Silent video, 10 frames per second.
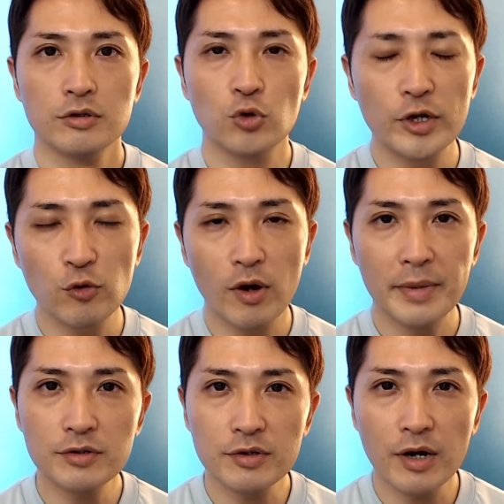トレードは
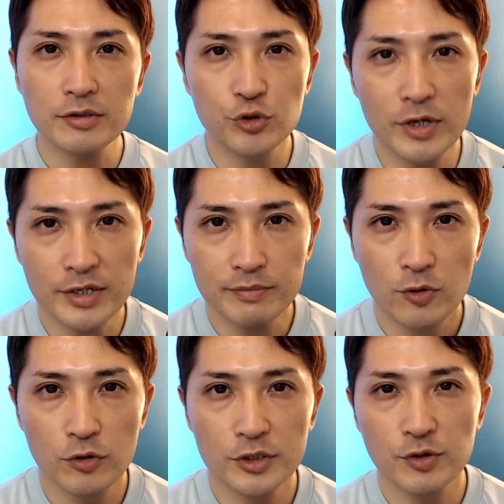メンタルが10割。
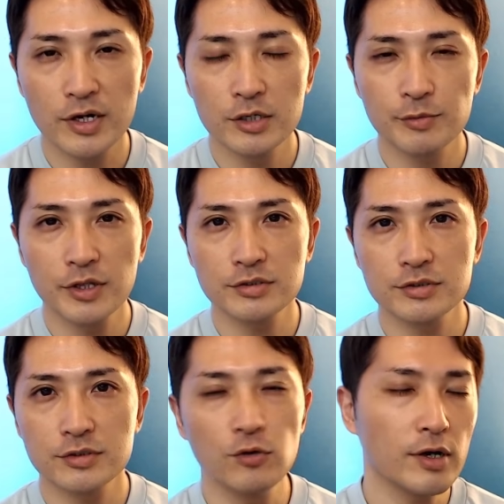こんにちは、貝沼で
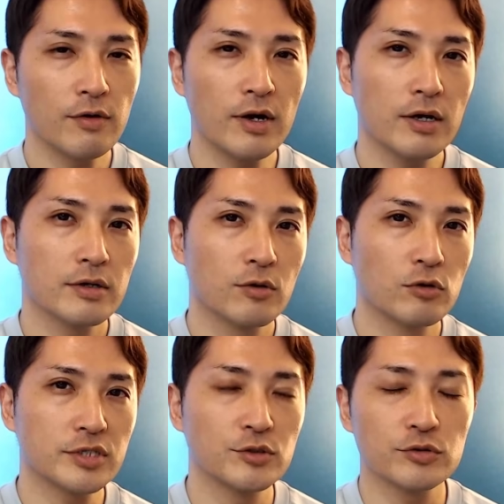す。今回は
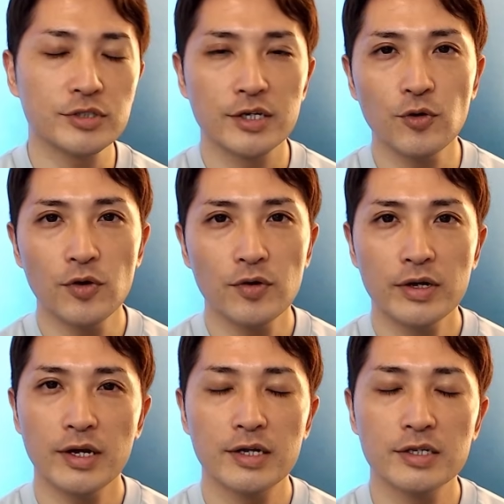国際情勢の
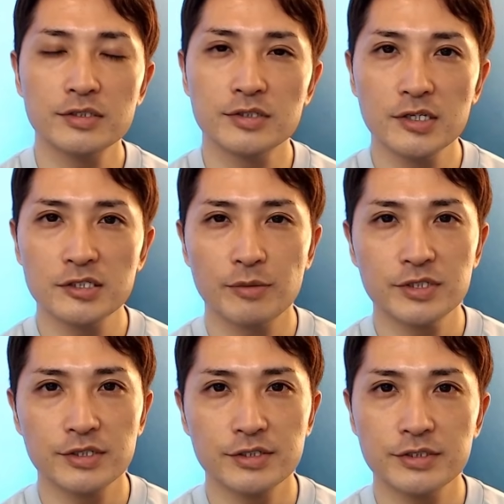話ですね、
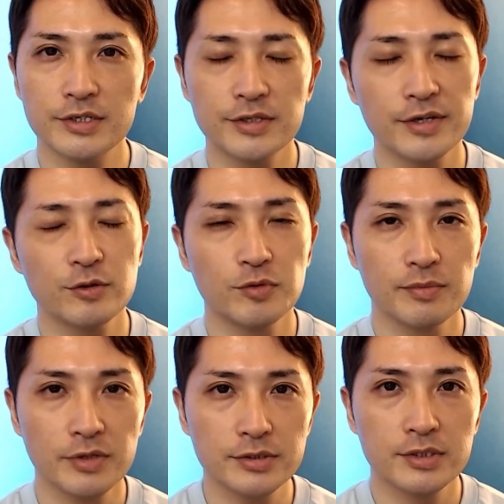久々にしていきたいと思い
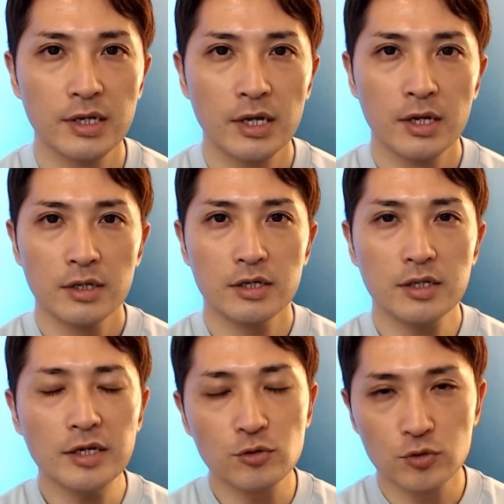ます。
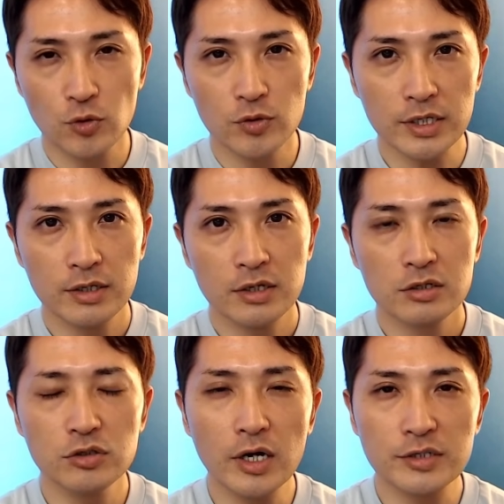タイトルの通り、
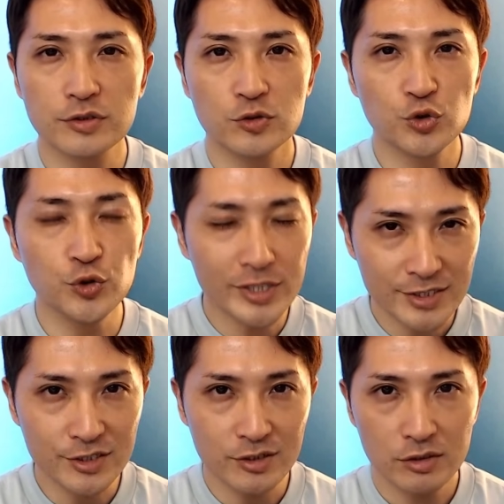9月1
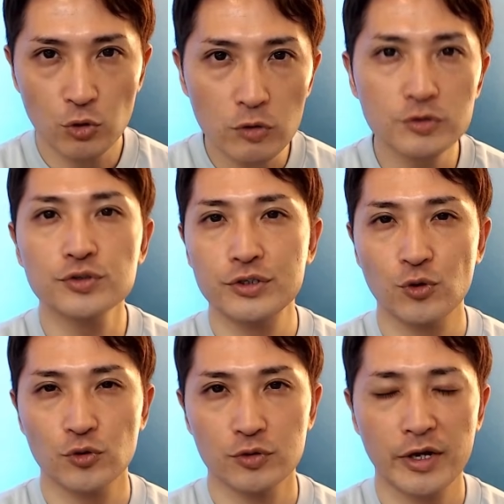日、要注意
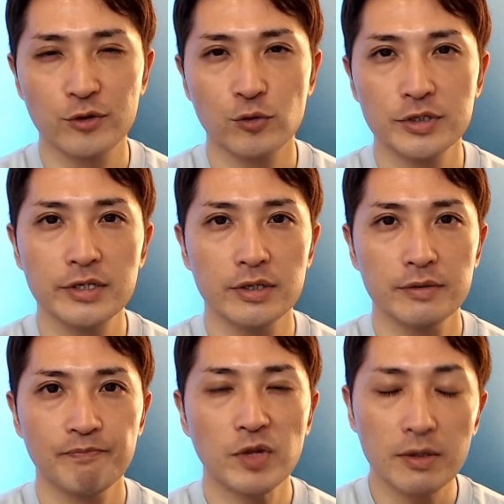という内容に
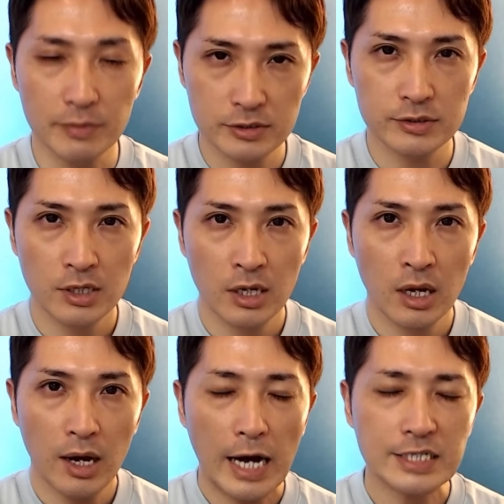なります。
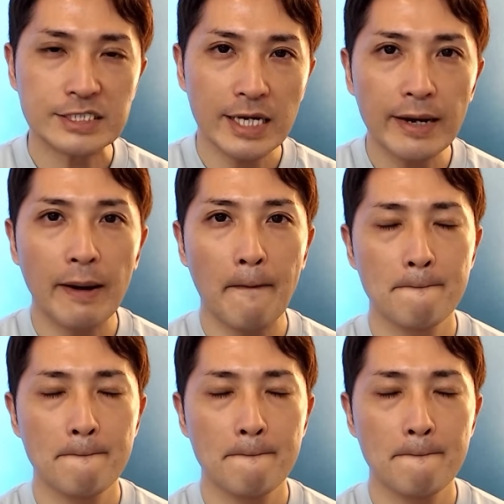明日、